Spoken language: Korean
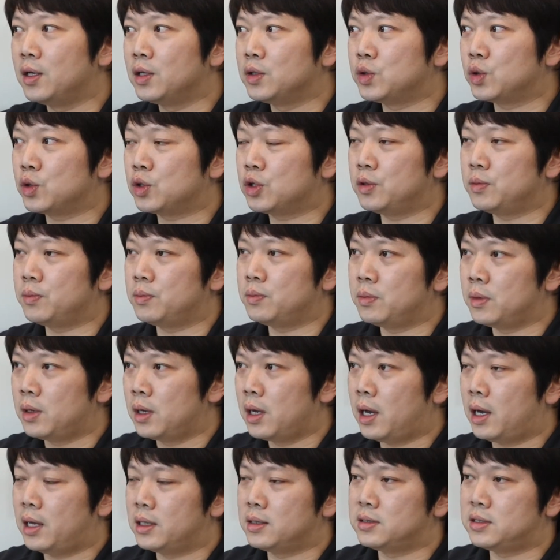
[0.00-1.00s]
조금
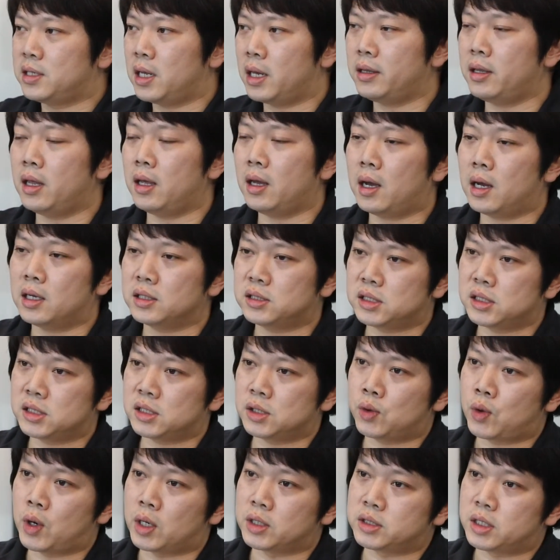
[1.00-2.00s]
한
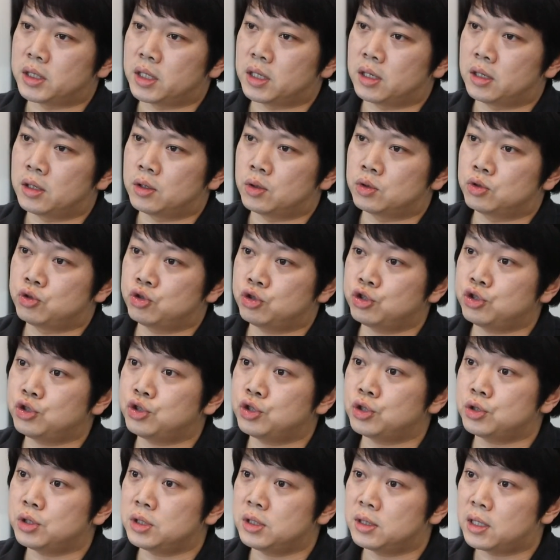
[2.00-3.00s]
3-4가지 과제를
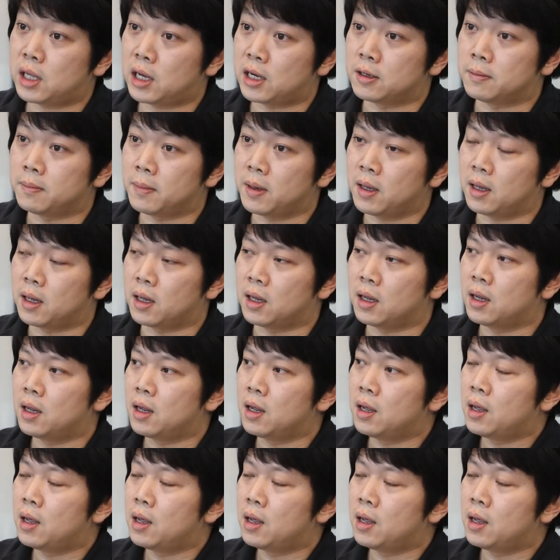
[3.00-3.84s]
추스린 다음에